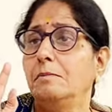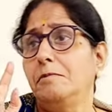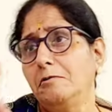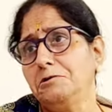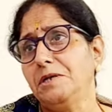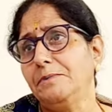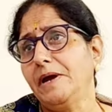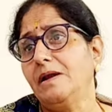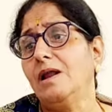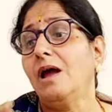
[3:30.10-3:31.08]
बहू से
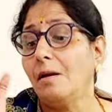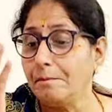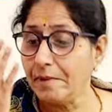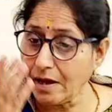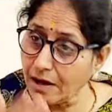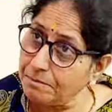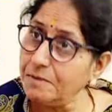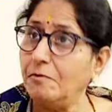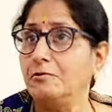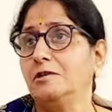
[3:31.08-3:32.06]
प्यार ना मैं अब भी
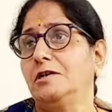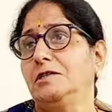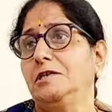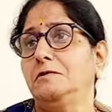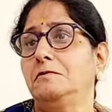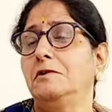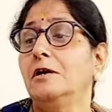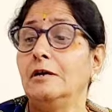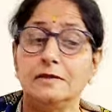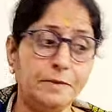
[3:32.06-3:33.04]
बहुत करती
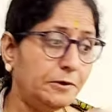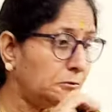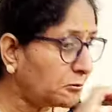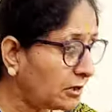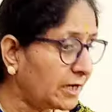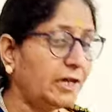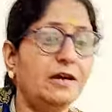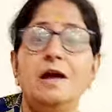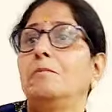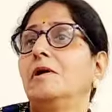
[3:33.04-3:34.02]
हूँ तभी उसको घर के
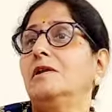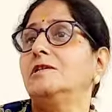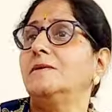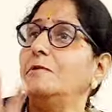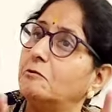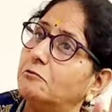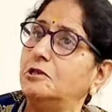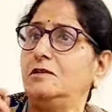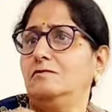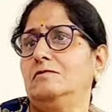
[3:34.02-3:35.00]
काम करने से मैं
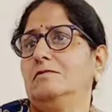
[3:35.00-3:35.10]
रोकती हूँ